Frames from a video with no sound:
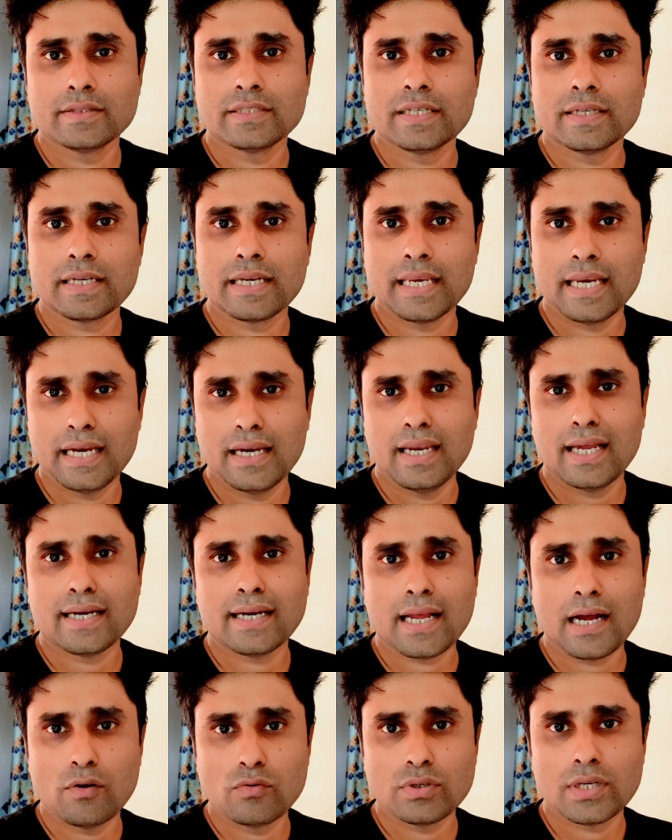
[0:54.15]
যে গ্রিল
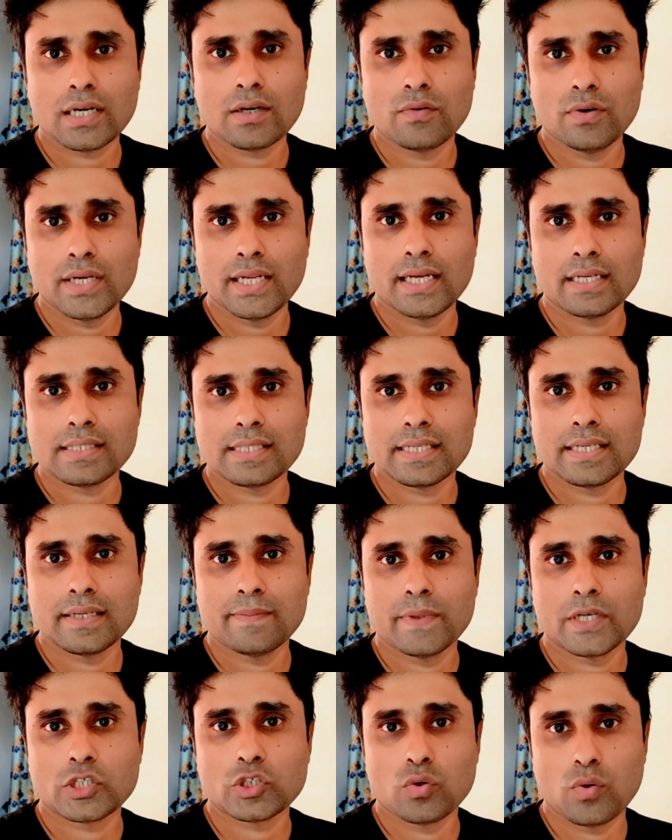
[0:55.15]
ল্যান্ড কাউন্টারগুলি আছে
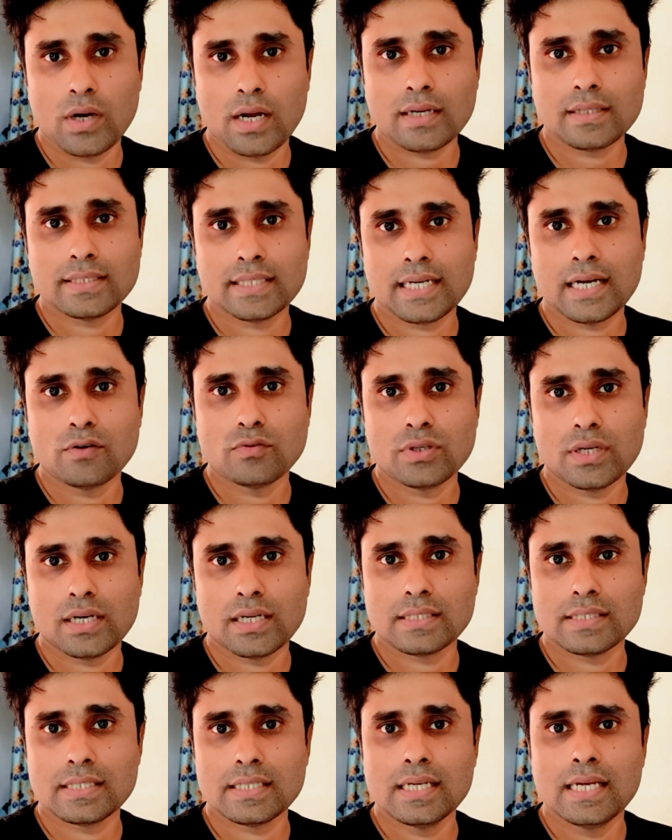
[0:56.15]
বা সোহাগ যে কাউন্টার
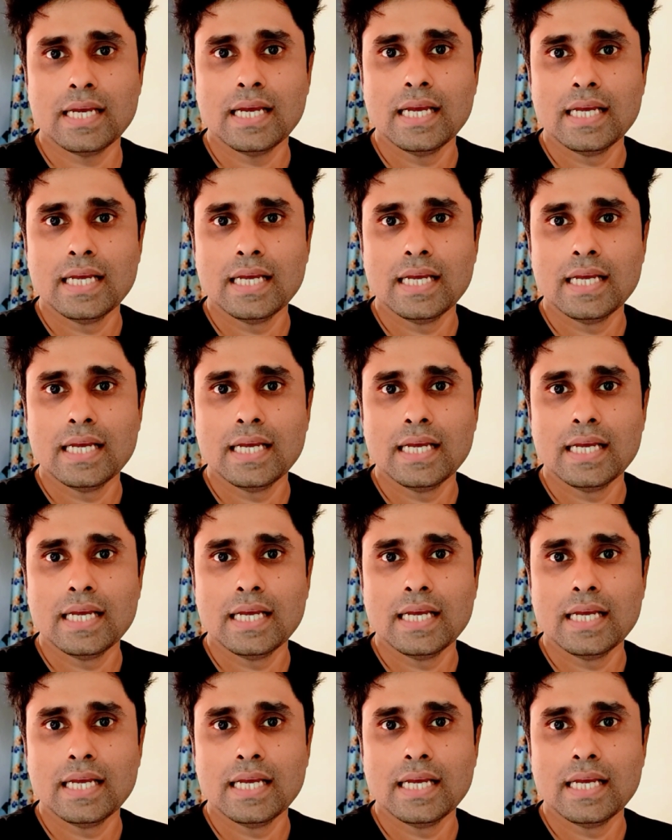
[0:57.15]
আছে